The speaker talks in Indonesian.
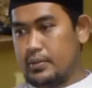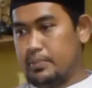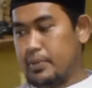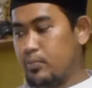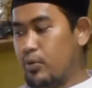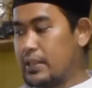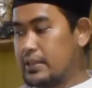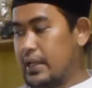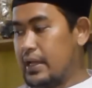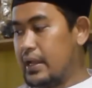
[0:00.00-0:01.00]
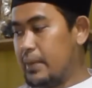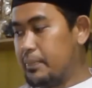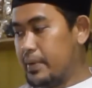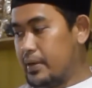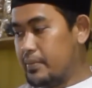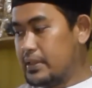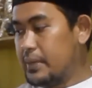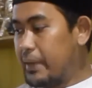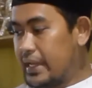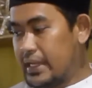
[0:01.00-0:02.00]
pembuatan apa
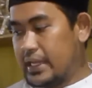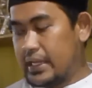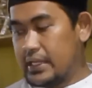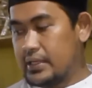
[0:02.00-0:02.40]
namanya packing